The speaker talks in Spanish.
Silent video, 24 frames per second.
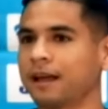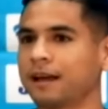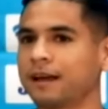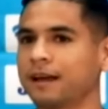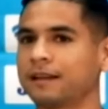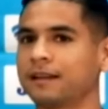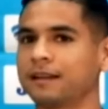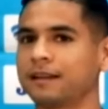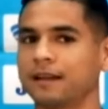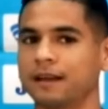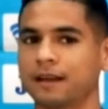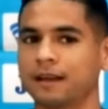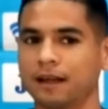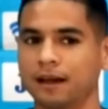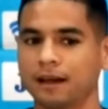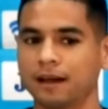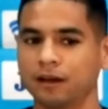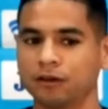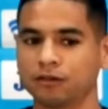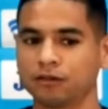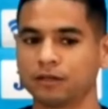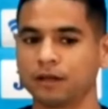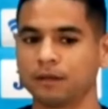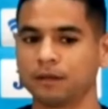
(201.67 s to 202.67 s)
que tenés que ver
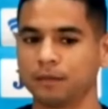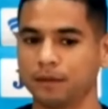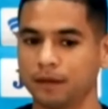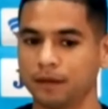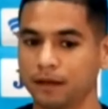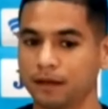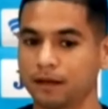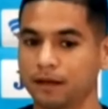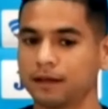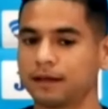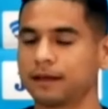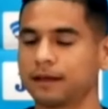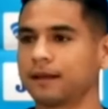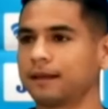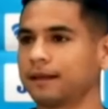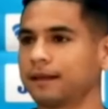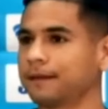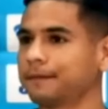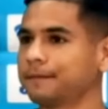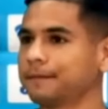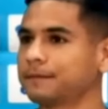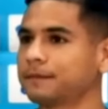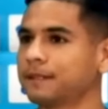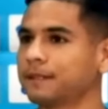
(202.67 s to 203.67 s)
las cosas bien,
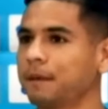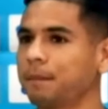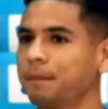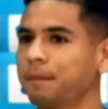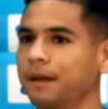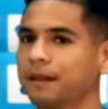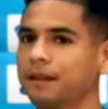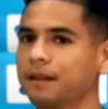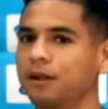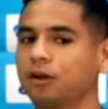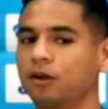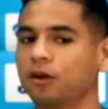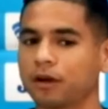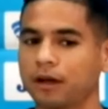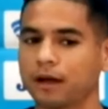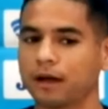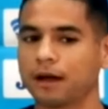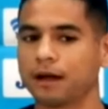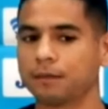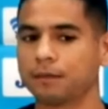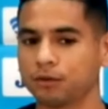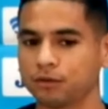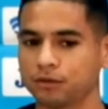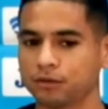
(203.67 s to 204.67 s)
que depende de lo que
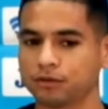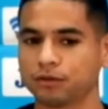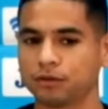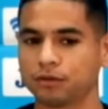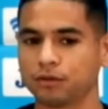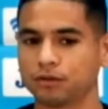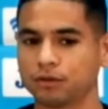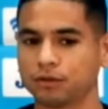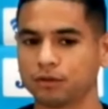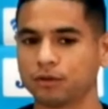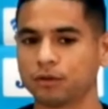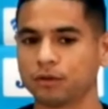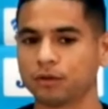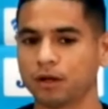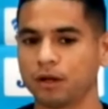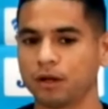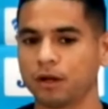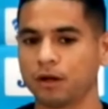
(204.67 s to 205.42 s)
hagamos nosotros